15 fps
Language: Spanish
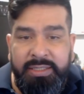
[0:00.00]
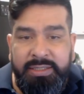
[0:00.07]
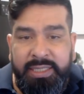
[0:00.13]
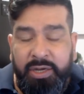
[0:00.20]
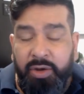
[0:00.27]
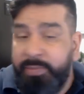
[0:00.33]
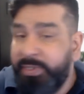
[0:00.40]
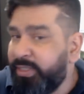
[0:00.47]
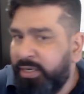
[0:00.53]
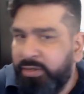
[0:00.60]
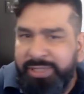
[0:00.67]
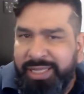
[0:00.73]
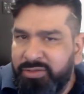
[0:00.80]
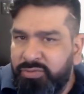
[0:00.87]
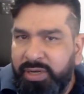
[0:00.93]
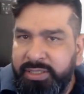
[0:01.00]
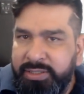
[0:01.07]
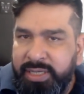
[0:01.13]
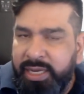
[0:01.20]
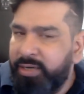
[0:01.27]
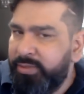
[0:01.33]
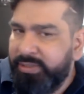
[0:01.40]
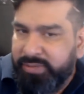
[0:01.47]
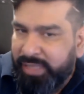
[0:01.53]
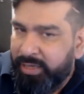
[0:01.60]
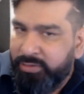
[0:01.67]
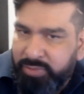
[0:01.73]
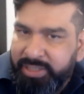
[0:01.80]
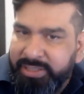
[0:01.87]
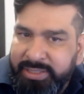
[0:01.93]
se comenzaron a actualizar,
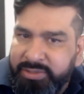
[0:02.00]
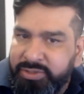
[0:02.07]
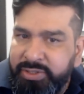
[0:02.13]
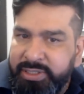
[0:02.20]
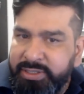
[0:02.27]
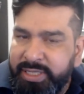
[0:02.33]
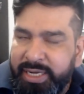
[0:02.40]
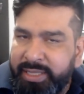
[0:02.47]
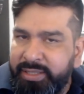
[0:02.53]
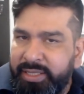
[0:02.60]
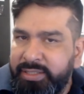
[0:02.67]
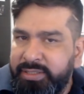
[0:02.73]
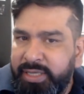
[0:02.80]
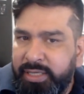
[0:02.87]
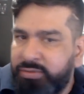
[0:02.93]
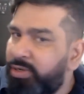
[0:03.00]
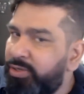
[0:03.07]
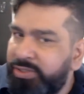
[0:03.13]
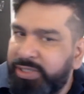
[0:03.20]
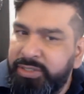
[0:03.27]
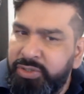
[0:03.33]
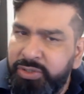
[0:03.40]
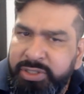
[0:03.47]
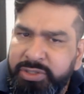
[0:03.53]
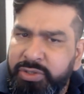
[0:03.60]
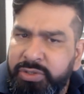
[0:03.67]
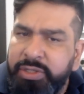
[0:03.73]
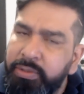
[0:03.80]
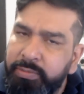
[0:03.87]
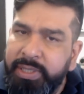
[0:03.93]
actualizaciones grandes y actualizaciones
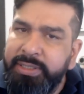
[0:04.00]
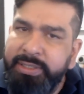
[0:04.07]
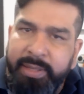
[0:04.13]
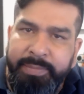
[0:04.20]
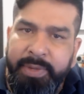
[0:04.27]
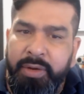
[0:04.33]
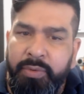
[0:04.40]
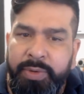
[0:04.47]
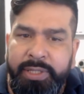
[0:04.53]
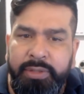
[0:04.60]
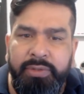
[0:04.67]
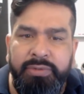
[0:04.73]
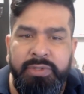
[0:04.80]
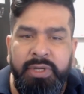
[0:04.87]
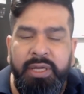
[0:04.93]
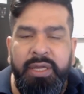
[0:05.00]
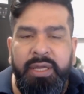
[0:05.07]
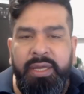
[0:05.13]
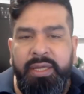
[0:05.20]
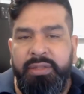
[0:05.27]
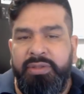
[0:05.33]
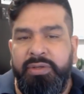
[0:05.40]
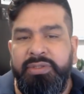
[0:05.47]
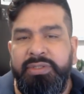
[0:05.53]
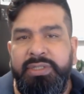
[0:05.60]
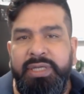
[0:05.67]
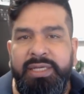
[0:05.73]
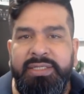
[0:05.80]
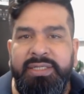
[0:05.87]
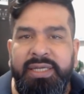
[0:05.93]
continuas, también Windows.
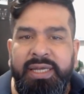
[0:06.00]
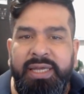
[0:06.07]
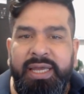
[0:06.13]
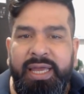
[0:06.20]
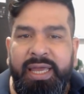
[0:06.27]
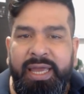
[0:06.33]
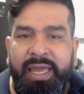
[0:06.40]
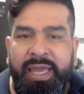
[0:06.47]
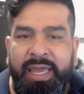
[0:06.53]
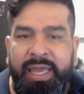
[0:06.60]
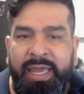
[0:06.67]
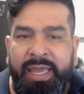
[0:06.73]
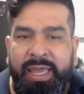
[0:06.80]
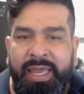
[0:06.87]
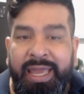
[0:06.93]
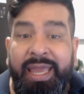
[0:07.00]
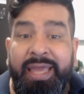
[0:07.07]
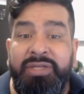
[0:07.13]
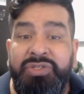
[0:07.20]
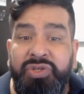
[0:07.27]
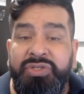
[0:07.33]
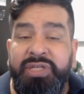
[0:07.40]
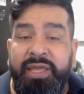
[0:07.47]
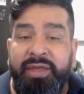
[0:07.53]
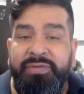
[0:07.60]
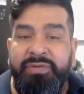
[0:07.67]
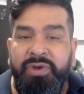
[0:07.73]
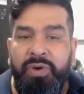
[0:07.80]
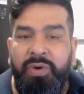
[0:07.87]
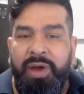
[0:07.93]
Entonces, eh, esto se
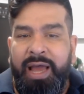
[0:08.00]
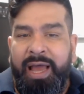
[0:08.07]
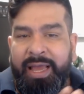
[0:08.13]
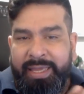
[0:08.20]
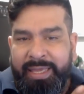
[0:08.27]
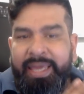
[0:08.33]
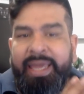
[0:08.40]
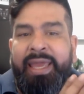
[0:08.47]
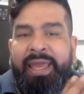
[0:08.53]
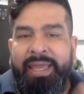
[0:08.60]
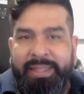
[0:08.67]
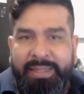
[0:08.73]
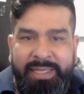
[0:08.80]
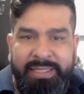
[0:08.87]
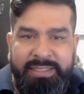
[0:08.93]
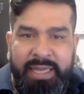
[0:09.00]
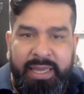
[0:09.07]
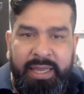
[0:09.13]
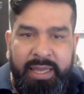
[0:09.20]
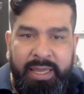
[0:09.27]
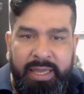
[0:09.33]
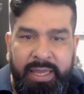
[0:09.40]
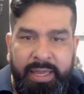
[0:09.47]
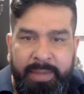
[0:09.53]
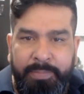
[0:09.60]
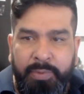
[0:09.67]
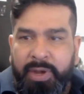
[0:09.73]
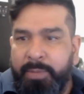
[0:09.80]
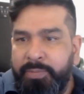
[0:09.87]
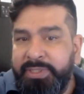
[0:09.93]
debió a que en esa
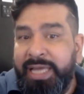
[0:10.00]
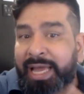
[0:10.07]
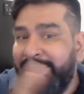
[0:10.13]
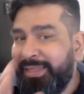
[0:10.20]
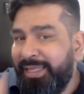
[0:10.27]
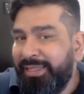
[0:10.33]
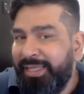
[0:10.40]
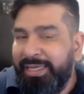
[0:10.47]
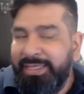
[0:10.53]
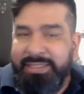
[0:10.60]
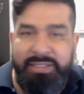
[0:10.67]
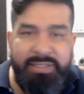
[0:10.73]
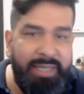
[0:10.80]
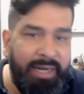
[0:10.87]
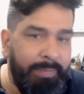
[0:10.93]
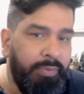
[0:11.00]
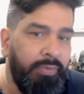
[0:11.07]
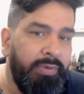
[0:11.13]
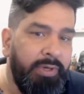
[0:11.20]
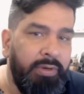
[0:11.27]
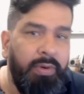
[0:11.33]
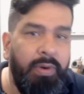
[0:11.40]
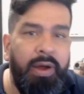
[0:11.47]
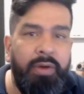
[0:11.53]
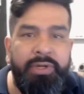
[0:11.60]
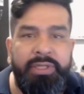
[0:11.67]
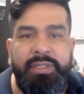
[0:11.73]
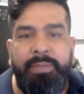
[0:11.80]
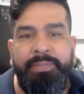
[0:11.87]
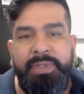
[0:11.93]
época, pues antes de que se hiciera público,
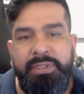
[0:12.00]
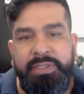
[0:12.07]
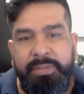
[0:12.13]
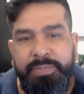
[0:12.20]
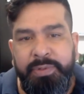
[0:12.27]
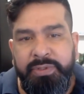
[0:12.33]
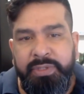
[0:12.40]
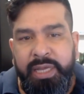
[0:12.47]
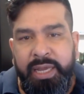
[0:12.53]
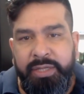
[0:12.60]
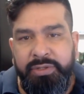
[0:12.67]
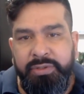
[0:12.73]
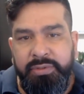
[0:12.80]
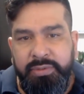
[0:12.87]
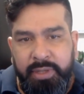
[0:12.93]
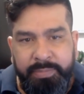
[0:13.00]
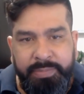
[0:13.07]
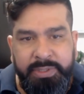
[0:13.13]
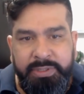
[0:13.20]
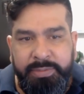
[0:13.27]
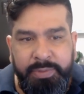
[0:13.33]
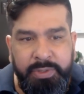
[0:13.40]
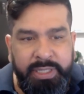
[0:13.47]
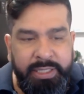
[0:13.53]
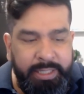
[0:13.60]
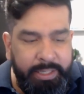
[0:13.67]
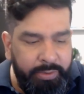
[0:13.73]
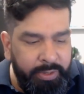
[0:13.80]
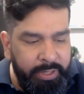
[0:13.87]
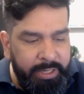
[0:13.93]
ahorita a principios de año, a principios de
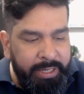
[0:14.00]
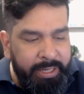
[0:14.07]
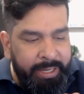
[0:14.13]
enero,